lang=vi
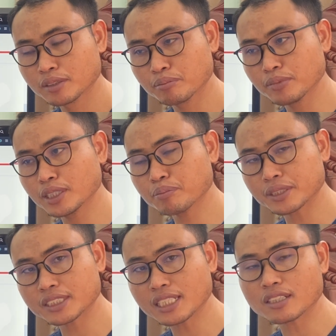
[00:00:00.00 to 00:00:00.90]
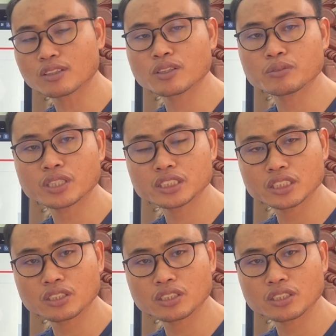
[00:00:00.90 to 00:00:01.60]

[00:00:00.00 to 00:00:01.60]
miền bờ xa đang co vọt chỉ